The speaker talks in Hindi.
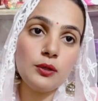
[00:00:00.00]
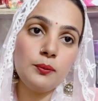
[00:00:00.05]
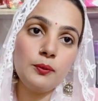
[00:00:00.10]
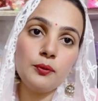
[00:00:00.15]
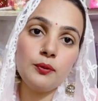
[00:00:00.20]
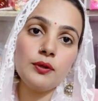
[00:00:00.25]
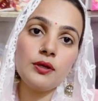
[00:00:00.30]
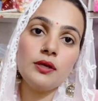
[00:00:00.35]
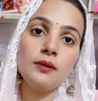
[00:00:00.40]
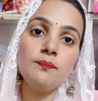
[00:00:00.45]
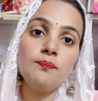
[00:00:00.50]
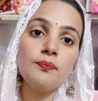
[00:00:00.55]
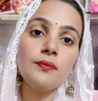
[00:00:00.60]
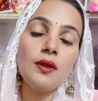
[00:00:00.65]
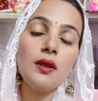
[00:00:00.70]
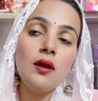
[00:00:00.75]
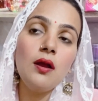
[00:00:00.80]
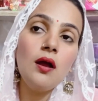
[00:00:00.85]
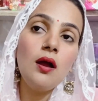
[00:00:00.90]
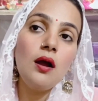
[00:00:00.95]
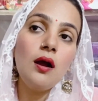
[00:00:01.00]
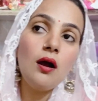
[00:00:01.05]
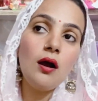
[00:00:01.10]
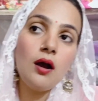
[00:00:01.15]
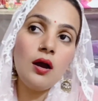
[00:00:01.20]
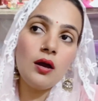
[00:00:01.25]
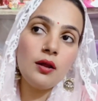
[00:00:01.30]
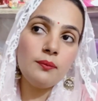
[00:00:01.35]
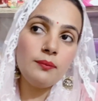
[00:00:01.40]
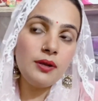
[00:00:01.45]
भी होगी
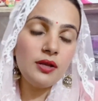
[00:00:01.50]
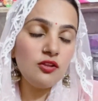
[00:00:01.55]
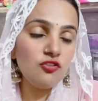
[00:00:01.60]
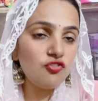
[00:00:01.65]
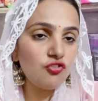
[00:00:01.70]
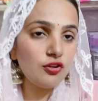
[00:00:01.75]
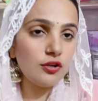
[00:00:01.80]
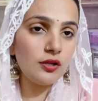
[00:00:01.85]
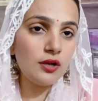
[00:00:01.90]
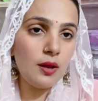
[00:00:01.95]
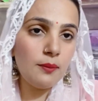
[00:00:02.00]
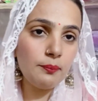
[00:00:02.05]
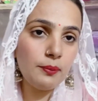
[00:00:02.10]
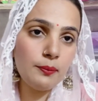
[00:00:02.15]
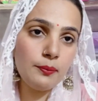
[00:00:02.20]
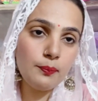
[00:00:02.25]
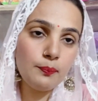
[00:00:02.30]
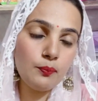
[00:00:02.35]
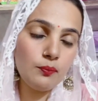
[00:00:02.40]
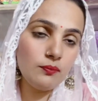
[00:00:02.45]
और मैंने इंस्टाग्राम पे भी